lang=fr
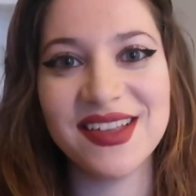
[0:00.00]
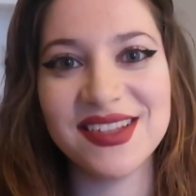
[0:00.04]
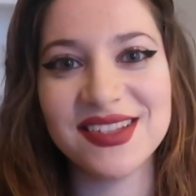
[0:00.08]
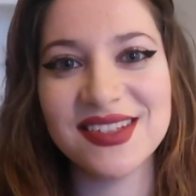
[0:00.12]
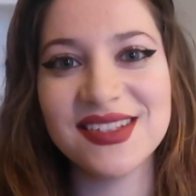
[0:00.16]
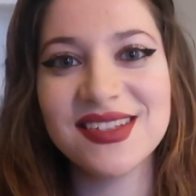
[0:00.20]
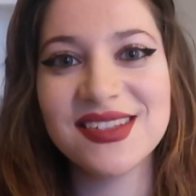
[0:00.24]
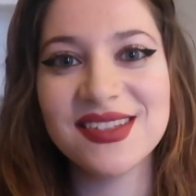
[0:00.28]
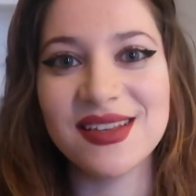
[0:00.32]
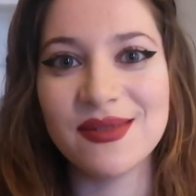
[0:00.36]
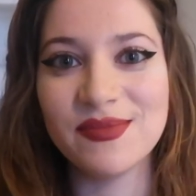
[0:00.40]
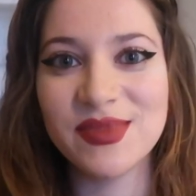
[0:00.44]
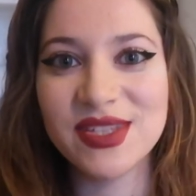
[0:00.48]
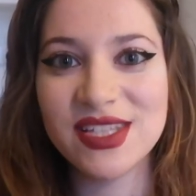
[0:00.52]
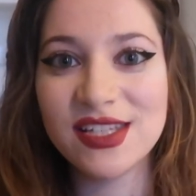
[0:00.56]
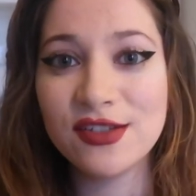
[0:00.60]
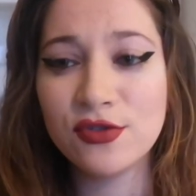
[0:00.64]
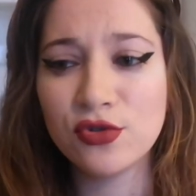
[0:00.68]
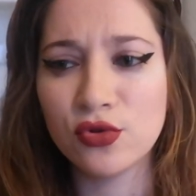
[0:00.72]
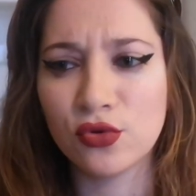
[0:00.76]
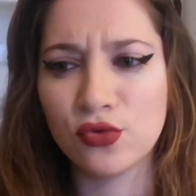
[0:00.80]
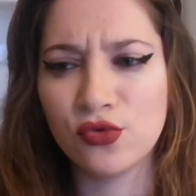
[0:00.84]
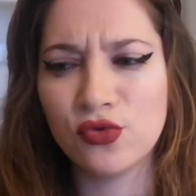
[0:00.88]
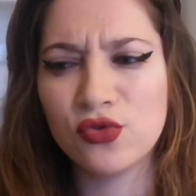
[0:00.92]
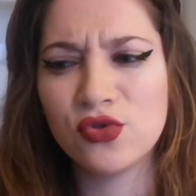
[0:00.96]
assez sceptique
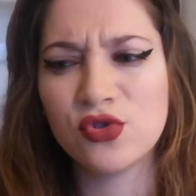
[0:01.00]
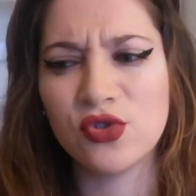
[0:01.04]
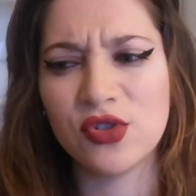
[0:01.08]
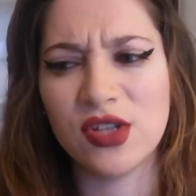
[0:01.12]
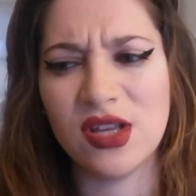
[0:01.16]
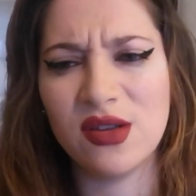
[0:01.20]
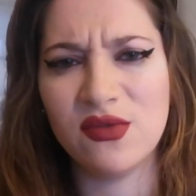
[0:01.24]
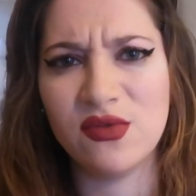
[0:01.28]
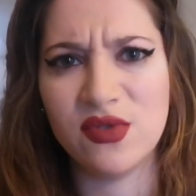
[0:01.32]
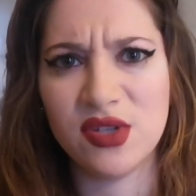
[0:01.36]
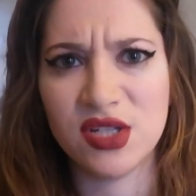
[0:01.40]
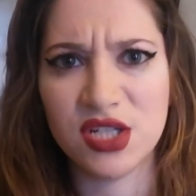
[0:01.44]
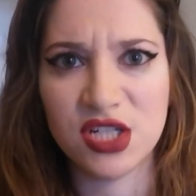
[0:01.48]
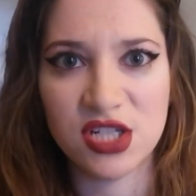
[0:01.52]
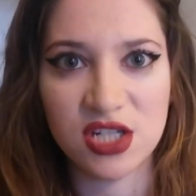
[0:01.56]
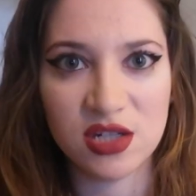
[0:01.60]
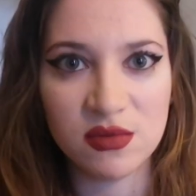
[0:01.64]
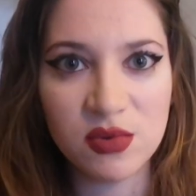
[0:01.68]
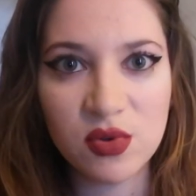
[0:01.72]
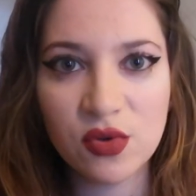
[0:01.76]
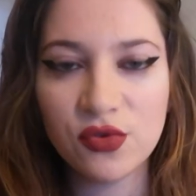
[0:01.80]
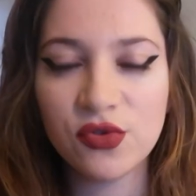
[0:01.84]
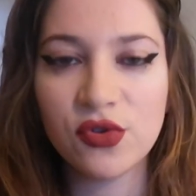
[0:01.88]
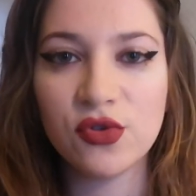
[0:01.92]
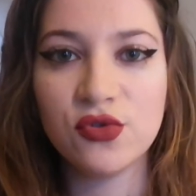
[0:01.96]
surtout que j'en avais
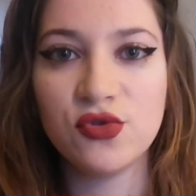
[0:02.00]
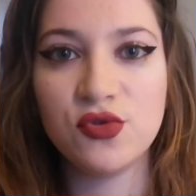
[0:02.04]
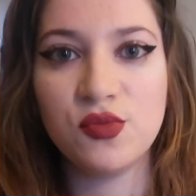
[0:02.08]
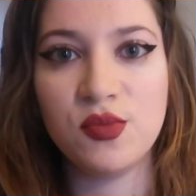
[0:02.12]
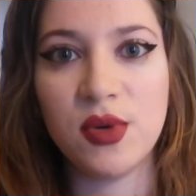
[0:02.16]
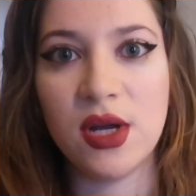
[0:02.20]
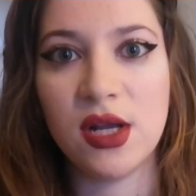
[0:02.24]
jamais entendu